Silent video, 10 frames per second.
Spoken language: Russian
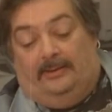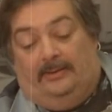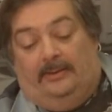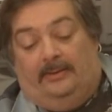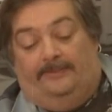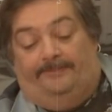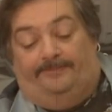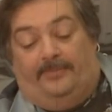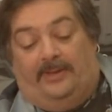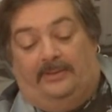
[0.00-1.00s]

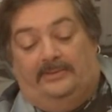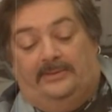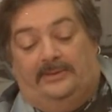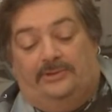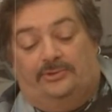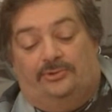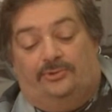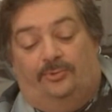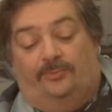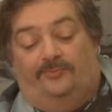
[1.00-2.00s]
Интересно,
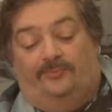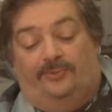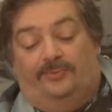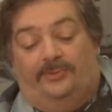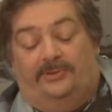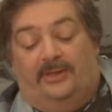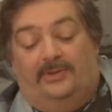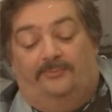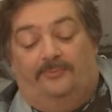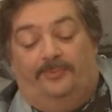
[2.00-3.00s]
чтобы
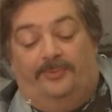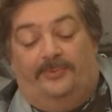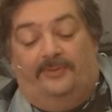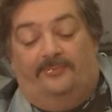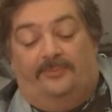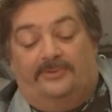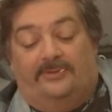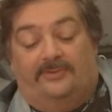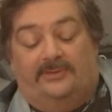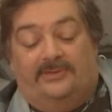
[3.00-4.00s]
фундаментально вы поменяли в
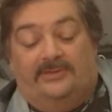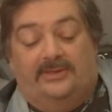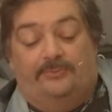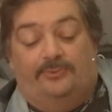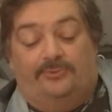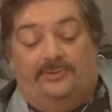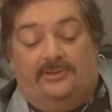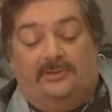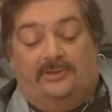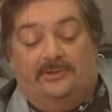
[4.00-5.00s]
образовании детей, будь у
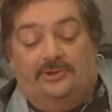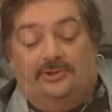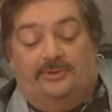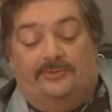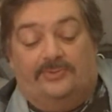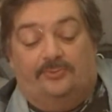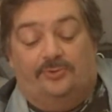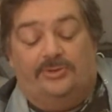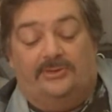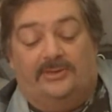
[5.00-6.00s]
вас неограниченные
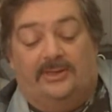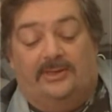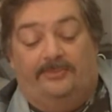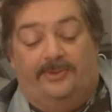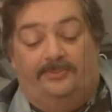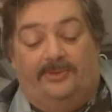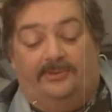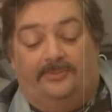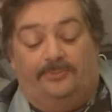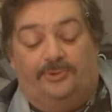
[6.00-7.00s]
возможности, какие
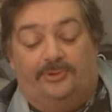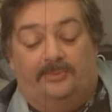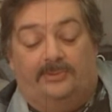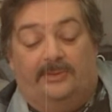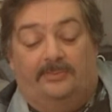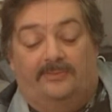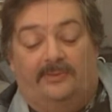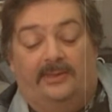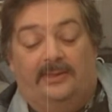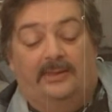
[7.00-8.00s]
предметы опустили бы,
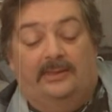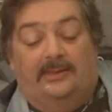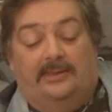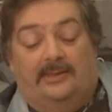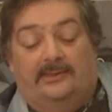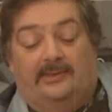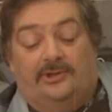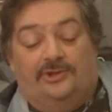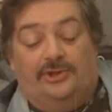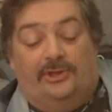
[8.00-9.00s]
добавили. Я не о
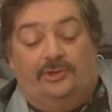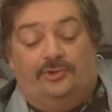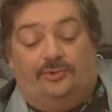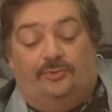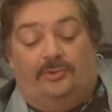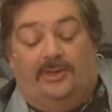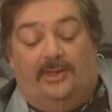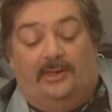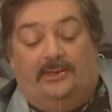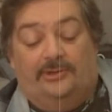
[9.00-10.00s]
начальной школе,
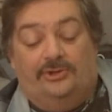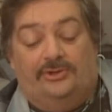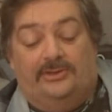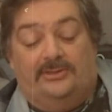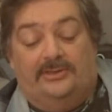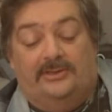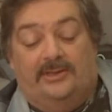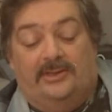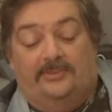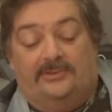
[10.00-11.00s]
а о конечной цели
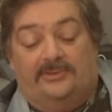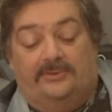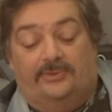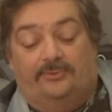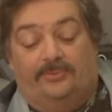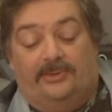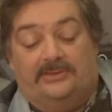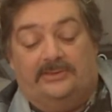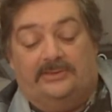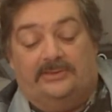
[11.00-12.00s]
образовательного
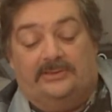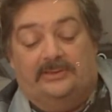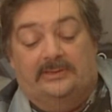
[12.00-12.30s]
процесса.